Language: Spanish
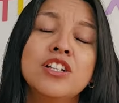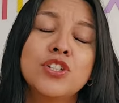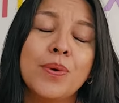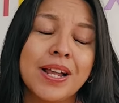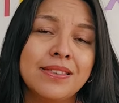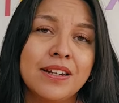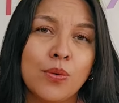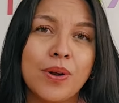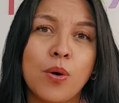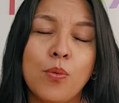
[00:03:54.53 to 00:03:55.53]
si hubieran
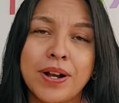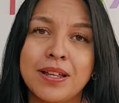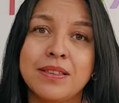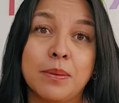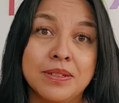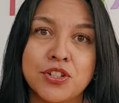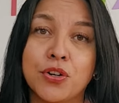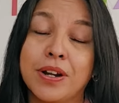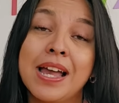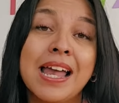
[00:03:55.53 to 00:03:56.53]
tenido una buena
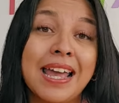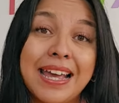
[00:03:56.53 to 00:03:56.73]
intervención.